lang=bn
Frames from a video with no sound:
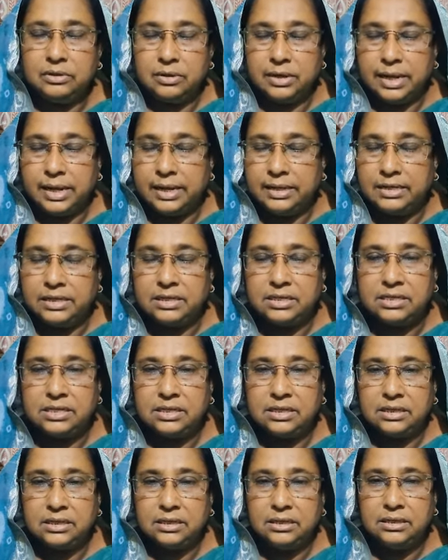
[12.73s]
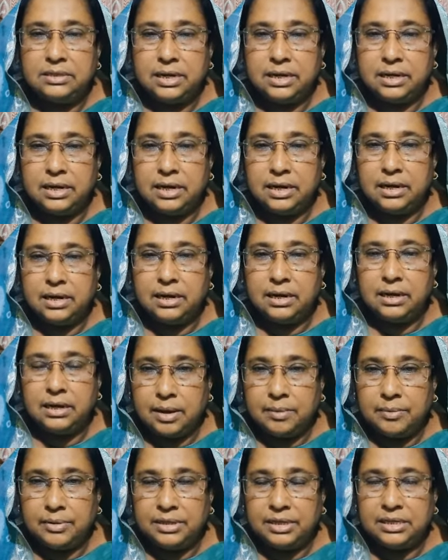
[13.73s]
থেকে এসেছেন যারা
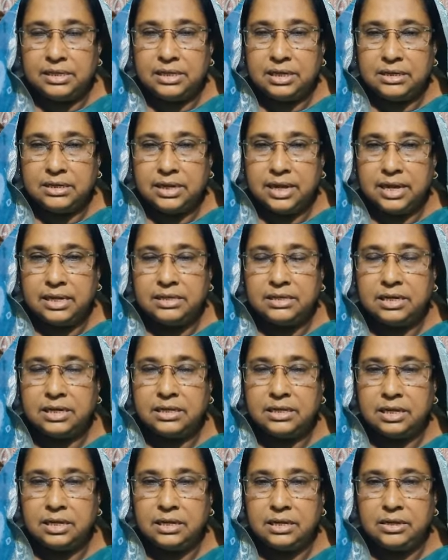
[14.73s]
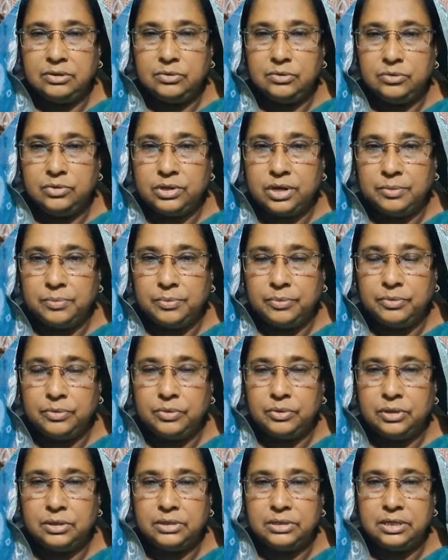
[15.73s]
আমাদের সাথে একসাথে ঈদ উদযাপন
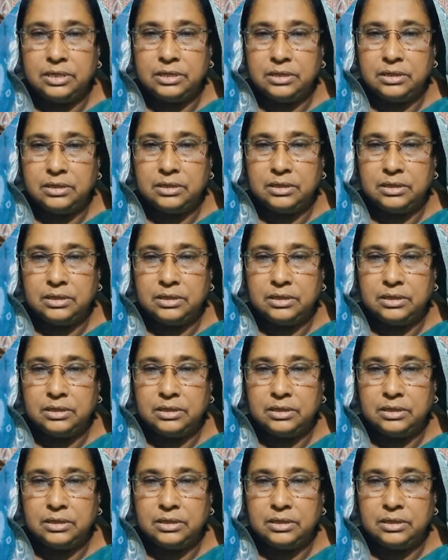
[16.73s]
করেছেন